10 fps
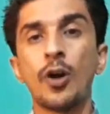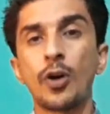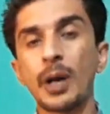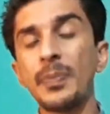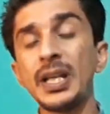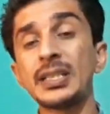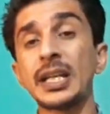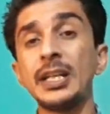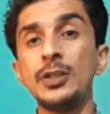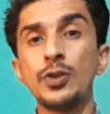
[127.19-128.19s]
और अपने
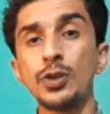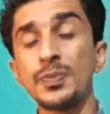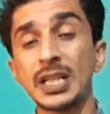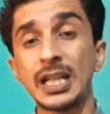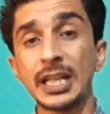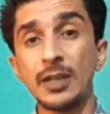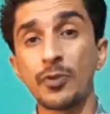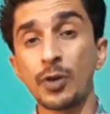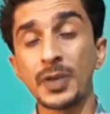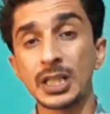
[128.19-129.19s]
सेकंड यूट्यूब चैनल की
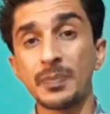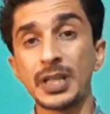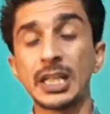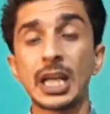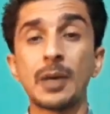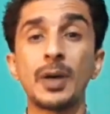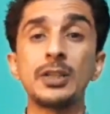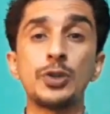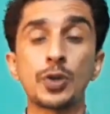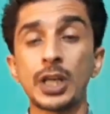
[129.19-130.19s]
इन्फॉर्मेशन भेजने के
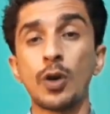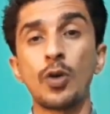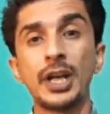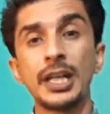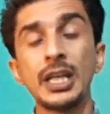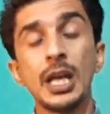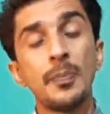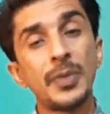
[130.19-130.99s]
बाद जो कि ऑलरेडी